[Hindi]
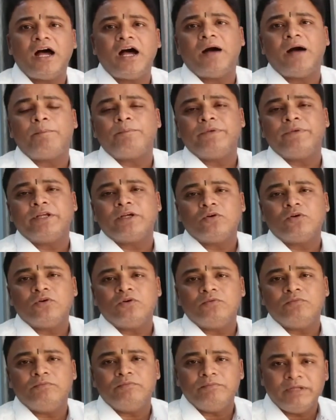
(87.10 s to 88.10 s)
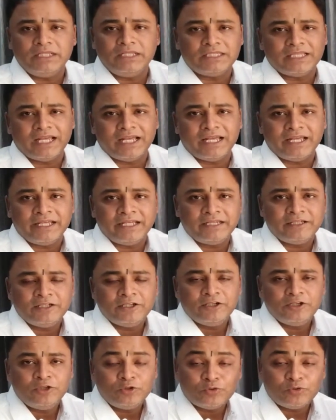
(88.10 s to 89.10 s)
अपने को मिलता है
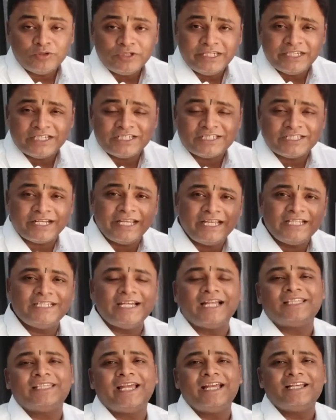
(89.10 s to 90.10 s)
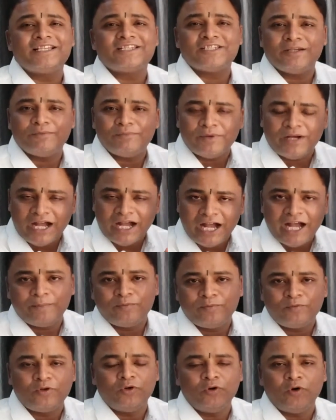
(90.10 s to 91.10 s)
तो ये श्रेय जाता है सब
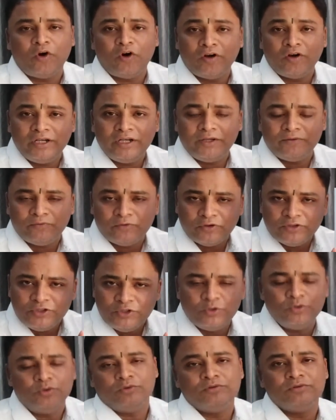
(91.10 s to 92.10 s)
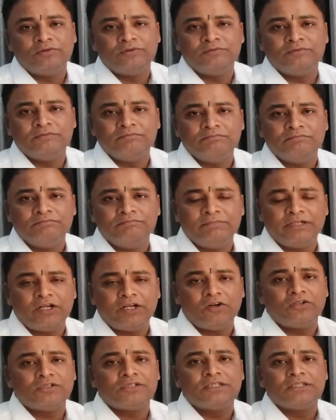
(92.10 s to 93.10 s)
आपको ओनली फॉर यू
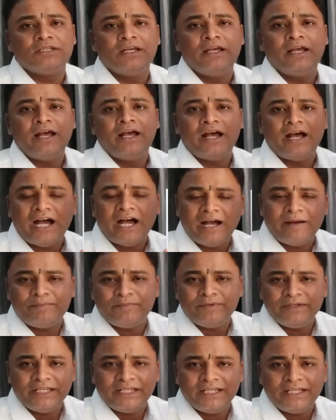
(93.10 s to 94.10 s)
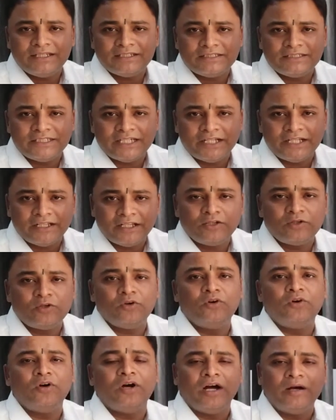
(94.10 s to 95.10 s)
बिकॉज आपने चैनल
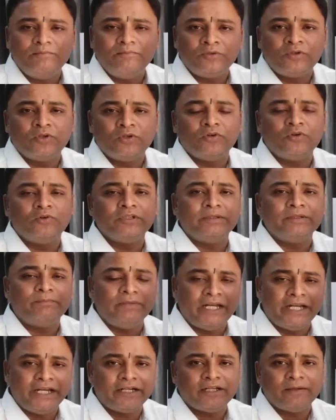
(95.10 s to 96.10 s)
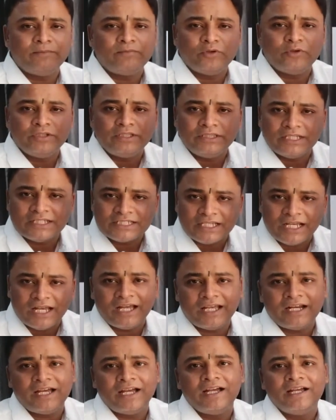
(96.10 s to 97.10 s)
को हमको ये प्लेनेट हब को इतना
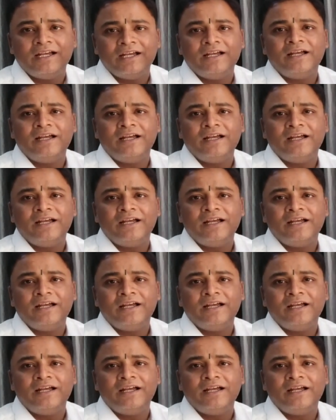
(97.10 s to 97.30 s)
सहारा